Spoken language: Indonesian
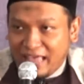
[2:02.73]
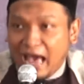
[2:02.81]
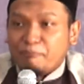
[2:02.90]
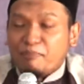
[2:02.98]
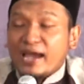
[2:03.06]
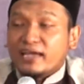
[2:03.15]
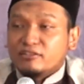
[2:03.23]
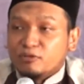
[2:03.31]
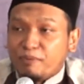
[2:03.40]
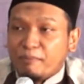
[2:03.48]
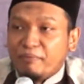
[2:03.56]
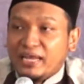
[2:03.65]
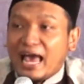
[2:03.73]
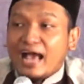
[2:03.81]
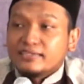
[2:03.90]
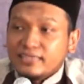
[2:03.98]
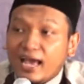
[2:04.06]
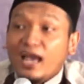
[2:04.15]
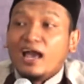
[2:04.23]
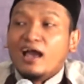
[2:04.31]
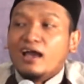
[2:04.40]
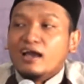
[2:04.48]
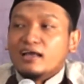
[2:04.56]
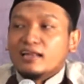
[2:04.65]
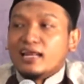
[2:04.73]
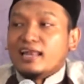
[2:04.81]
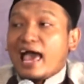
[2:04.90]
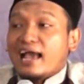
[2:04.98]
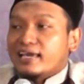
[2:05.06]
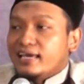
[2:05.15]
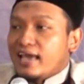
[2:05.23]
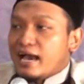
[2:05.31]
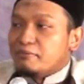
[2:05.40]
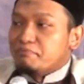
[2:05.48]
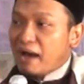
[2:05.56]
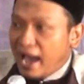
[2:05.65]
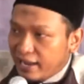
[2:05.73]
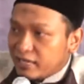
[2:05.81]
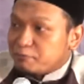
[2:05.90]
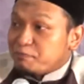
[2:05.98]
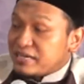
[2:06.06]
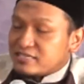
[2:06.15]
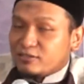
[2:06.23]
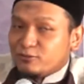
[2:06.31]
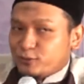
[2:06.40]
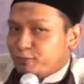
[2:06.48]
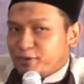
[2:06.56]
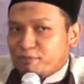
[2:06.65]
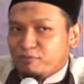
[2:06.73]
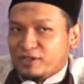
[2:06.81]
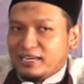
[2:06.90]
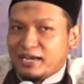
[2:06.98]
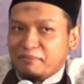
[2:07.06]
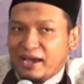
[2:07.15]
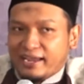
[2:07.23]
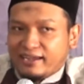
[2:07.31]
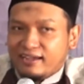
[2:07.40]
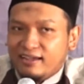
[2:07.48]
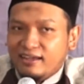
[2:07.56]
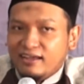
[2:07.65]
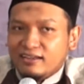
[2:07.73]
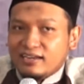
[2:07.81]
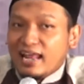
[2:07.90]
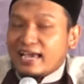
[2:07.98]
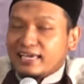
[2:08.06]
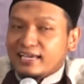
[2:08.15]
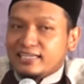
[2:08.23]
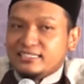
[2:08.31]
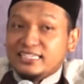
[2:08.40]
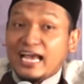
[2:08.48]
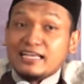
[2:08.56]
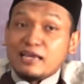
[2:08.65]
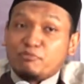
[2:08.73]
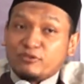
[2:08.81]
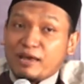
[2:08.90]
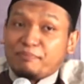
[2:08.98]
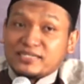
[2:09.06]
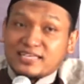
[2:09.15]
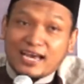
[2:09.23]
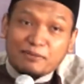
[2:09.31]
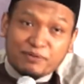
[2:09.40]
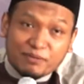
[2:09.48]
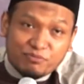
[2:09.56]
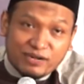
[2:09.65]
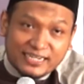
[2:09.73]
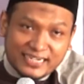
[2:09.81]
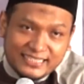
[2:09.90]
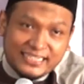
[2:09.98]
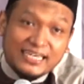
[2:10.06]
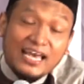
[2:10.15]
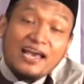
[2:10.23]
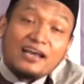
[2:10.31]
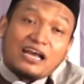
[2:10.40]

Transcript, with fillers: Apa itu pembelaannya? Lelaki yang baik pasti untuk perempuan yang baik. Lelaki keji hanya punya pasangan perempuan keji.